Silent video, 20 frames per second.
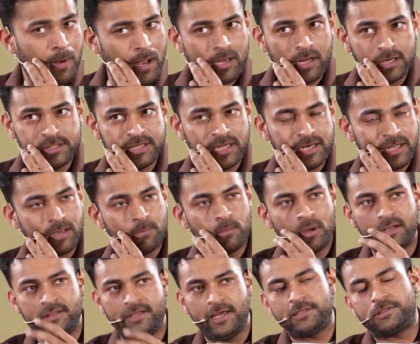పక్కన జరిగే
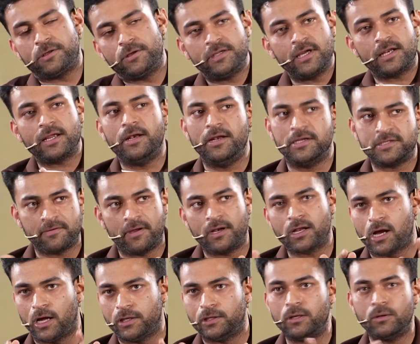మన దేశం జరిగే నిజమైన
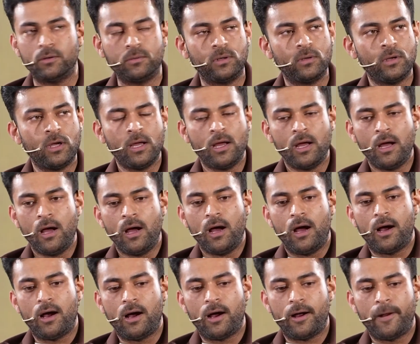కథలు
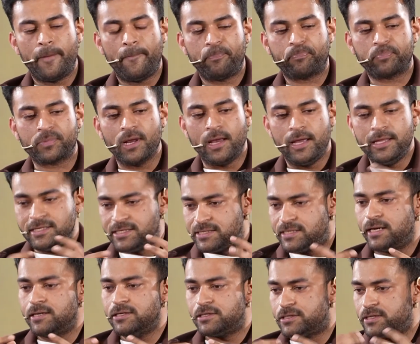
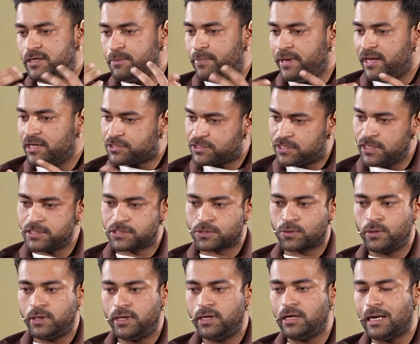ఇన్సిడెంట్స్ని బేస్
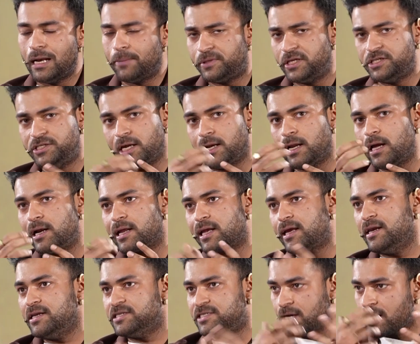చేసుకుని లేకపోతే
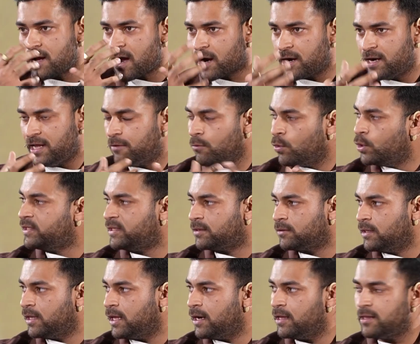జనాలకి నిజంగా అక్కడ
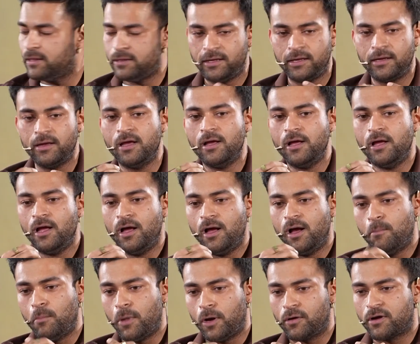ఏమవుతుంది అనేది
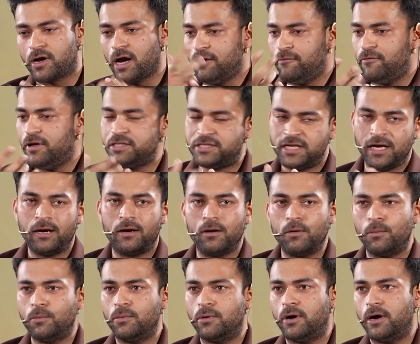మనం కన్వే
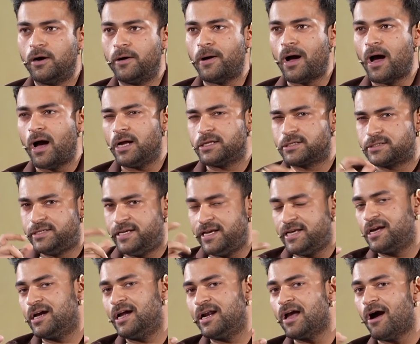చేయడం
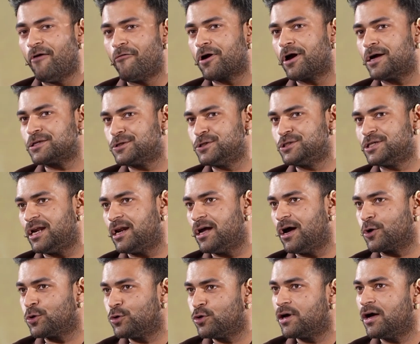చేయగలిగే అవకాశం చాలా
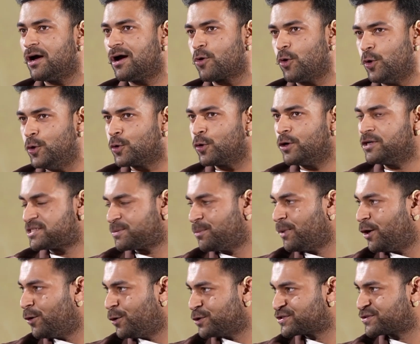అరుదుగా కొన్ని కొన్ని
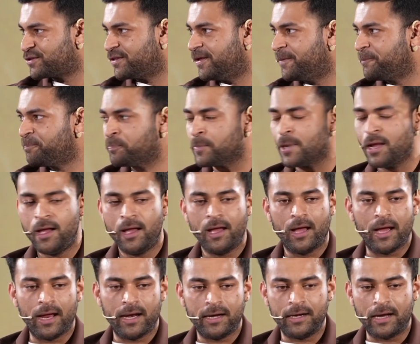సినిమాలను వస్తుంది
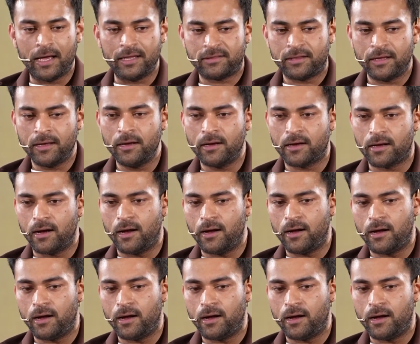అండ్ ఐ థింక్